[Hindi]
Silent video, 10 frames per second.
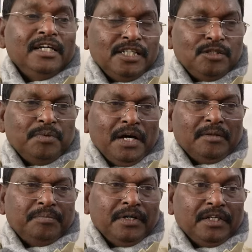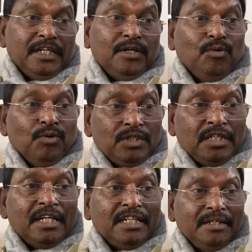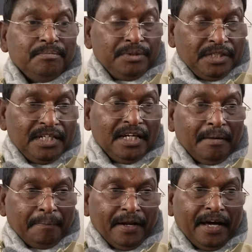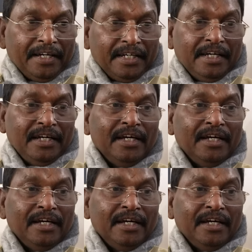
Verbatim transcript: इस बात पर कि कौन सा विधि अपनाएंगे